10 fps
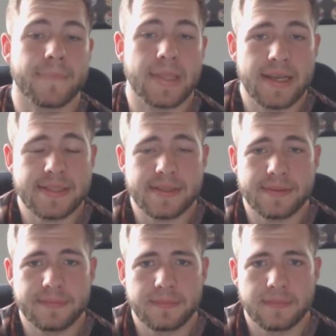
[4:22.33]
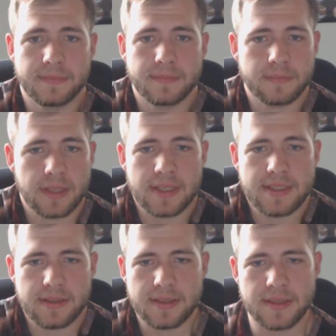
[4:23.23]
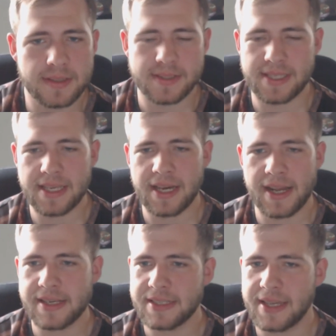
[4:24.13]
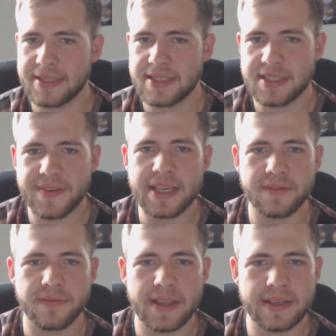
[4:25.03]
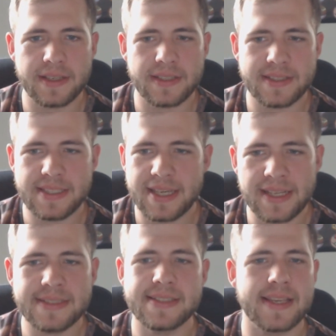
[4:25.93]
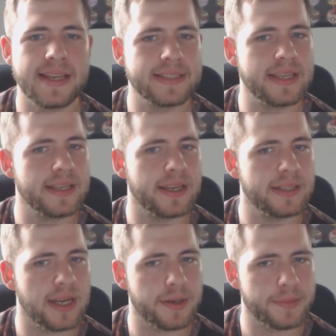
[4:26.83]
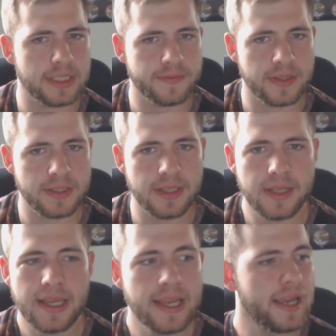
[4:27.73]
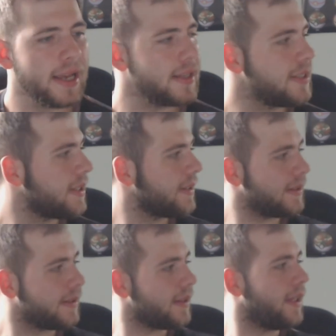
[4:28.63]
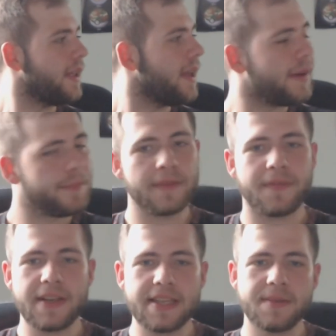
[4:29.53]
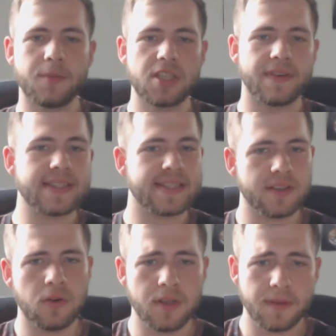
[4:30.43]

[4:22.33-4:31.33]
es, ich sehe da halt keinen Zweck, wenn die ganze Zeit gegen einen gearbeitet wird. Ne? Ich, man verliert die Motivation.